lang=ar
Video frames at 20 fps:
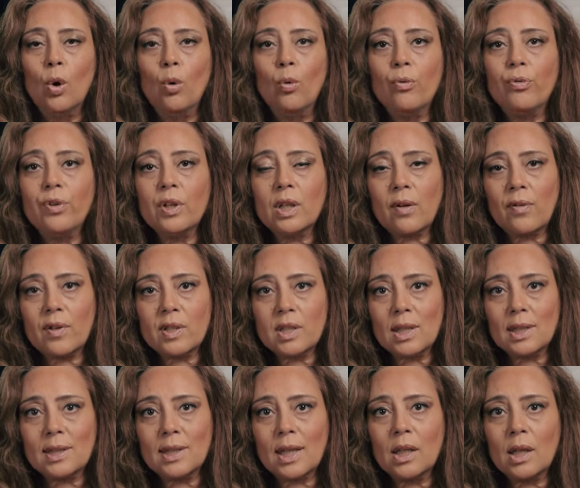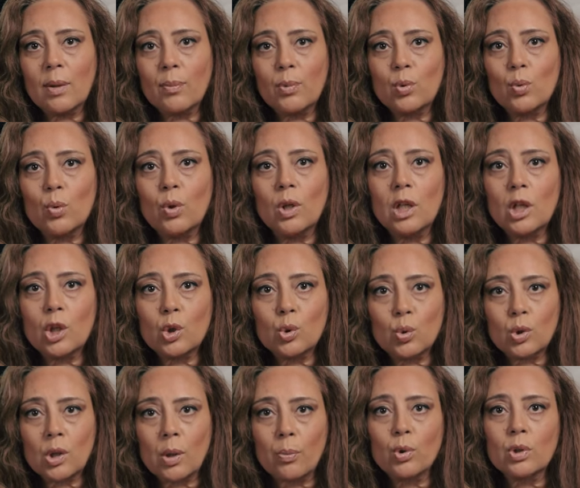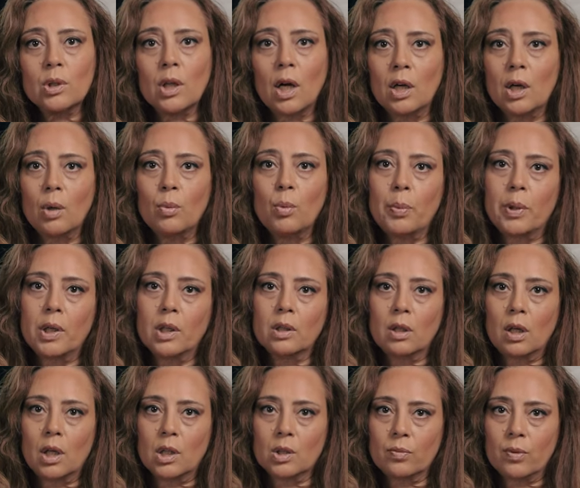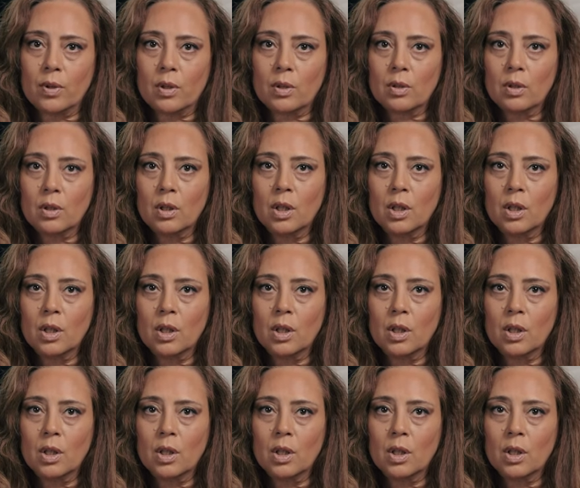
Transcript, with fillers: وفي تفاسير تانية بتقول اغزوا تبوك تهنموا بنات الأصفر